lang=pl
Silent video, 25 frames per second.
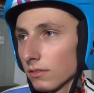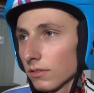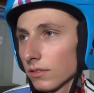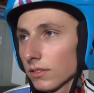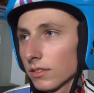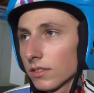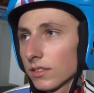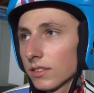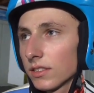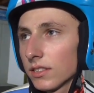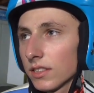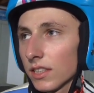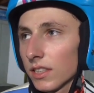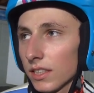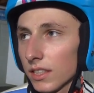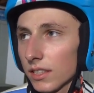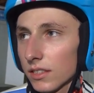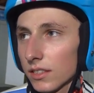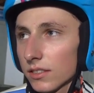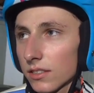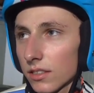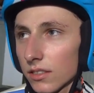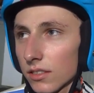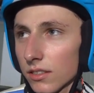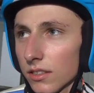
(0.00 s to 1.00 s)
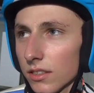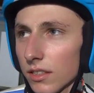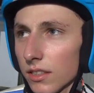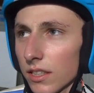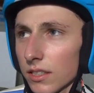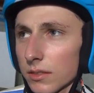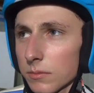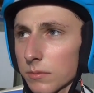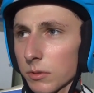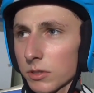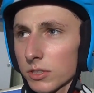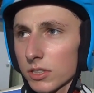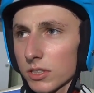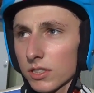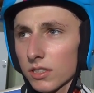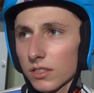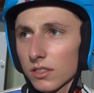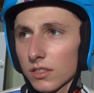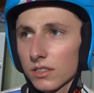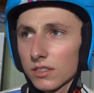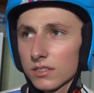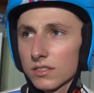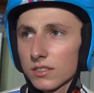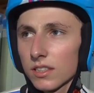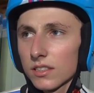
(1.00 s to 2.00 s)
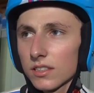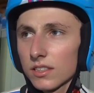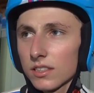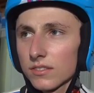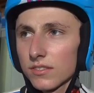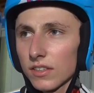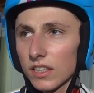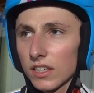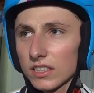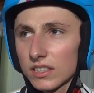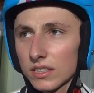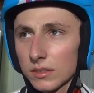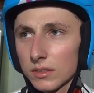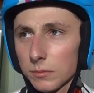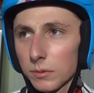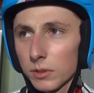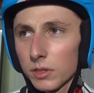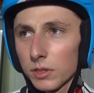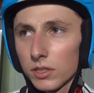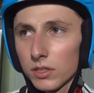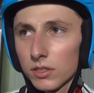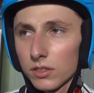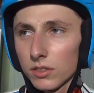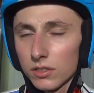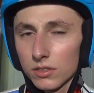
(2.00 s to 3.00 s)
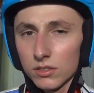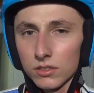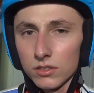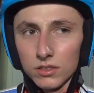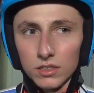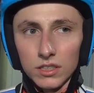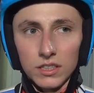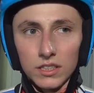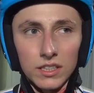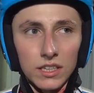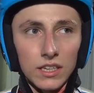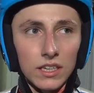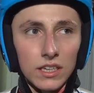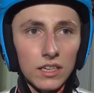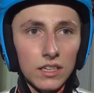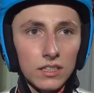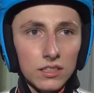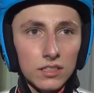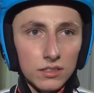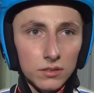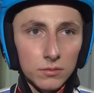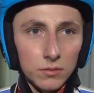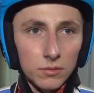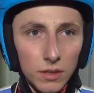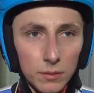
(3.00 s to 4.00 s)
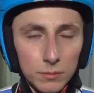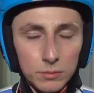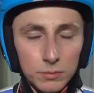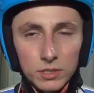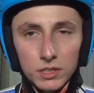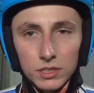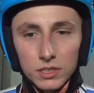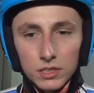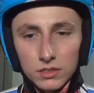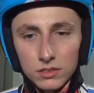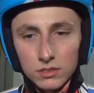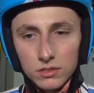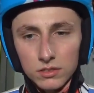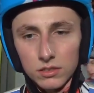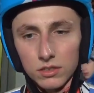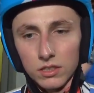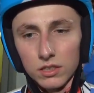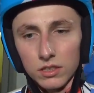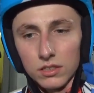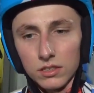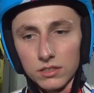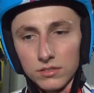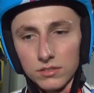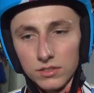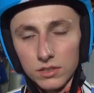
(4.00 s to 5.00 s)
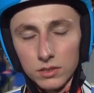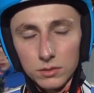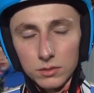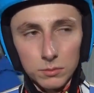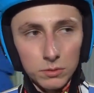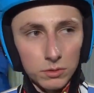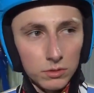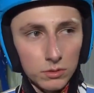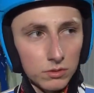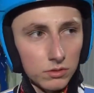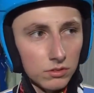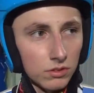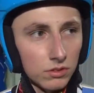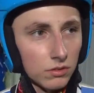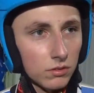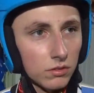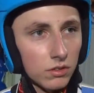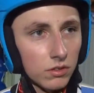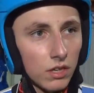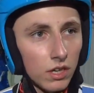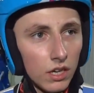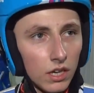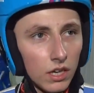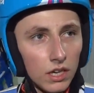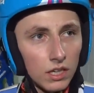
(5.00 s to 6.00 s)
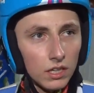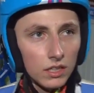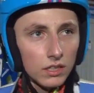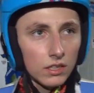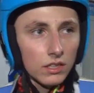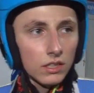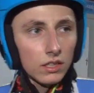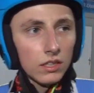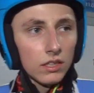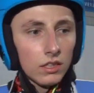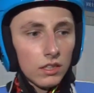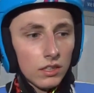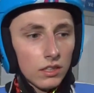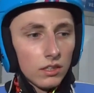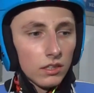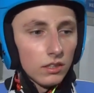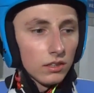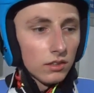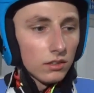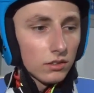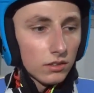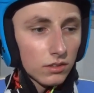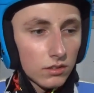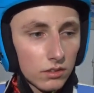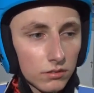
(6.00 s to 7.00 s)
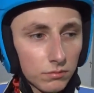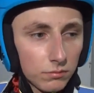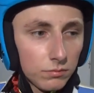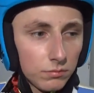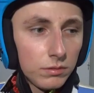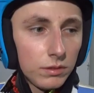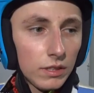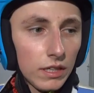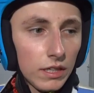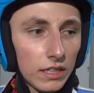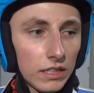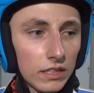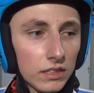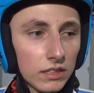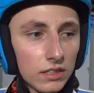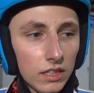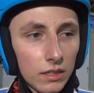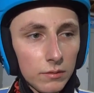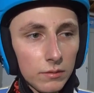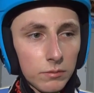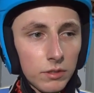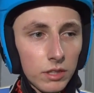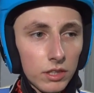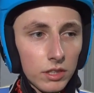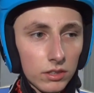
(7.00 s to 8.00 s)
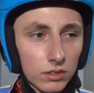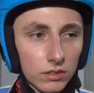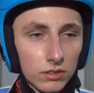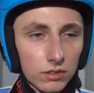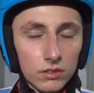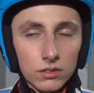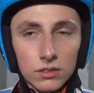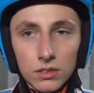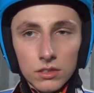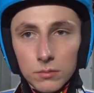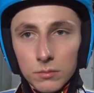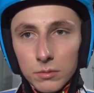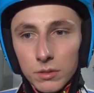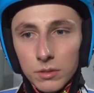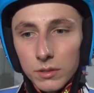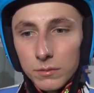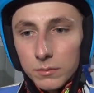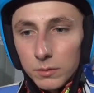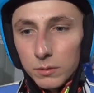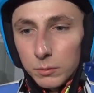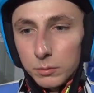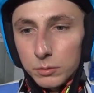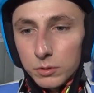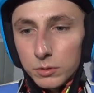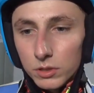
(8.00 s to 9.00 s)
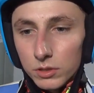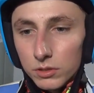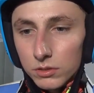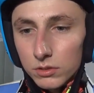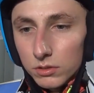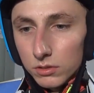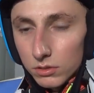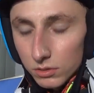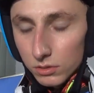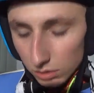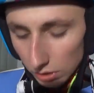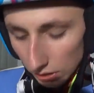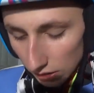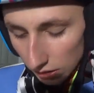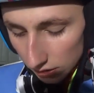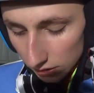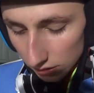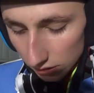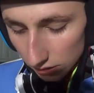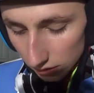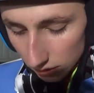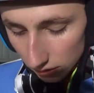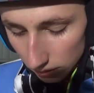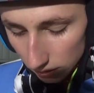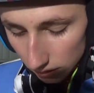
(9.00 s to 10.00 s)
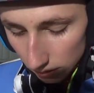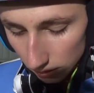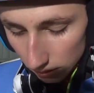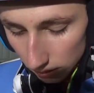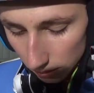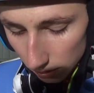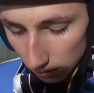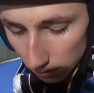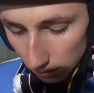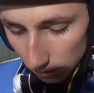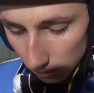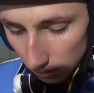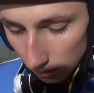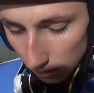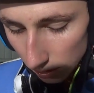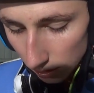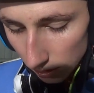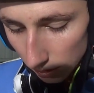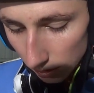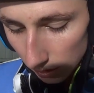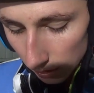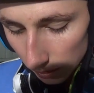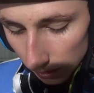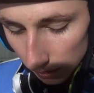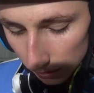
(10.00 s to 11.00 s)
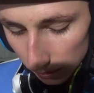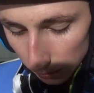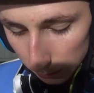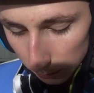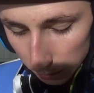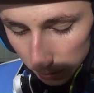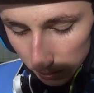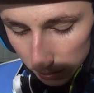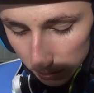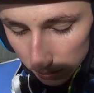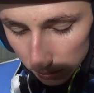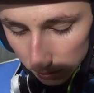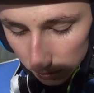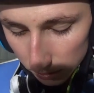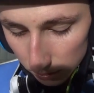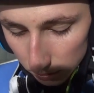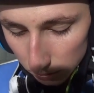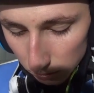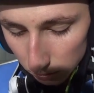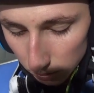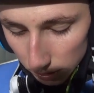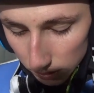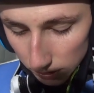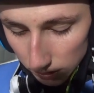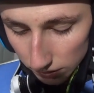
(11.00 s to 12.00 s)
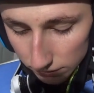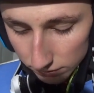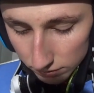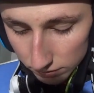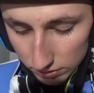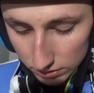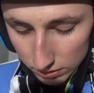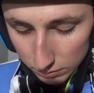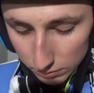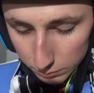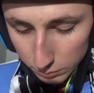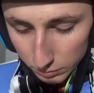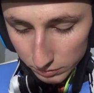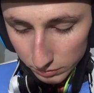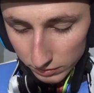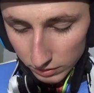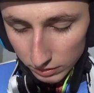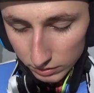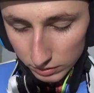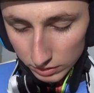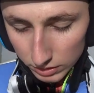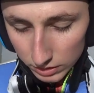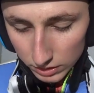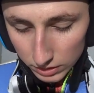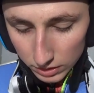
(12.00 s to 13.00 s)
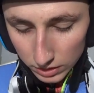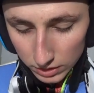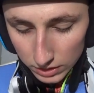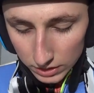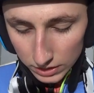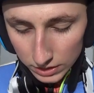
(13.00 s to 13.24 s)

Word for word: Z jednej strony jest może trochę satysfakcji, bo jednak są lepsze te skoki niż w Innsbrucku. No, jakiś tam krok zrobiłem do przodu i, i te błędy, które tam występowały,